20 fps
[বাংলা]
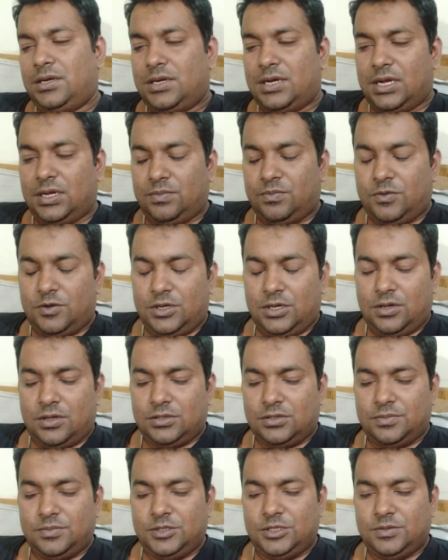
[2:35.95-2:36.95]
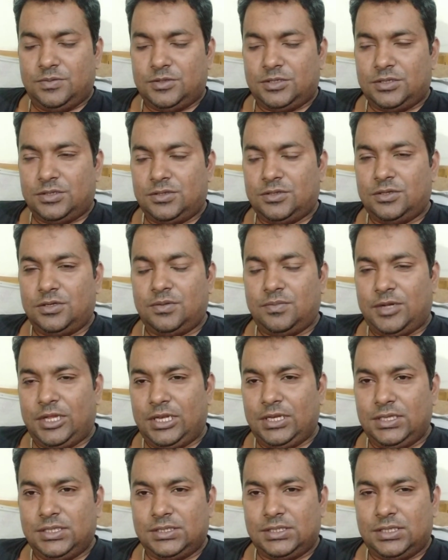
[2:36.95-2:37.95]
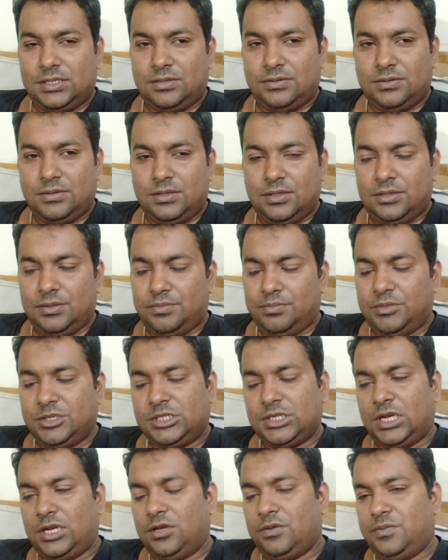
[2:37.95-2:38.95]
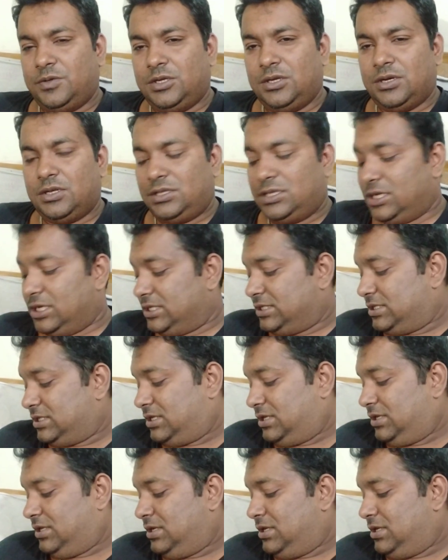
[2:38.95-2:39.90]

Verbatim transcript: ট্রাক ভরে গত বিশ বছর ধরে মাল নিয়েছেন বিশাল অভিজ্ঞতা আছে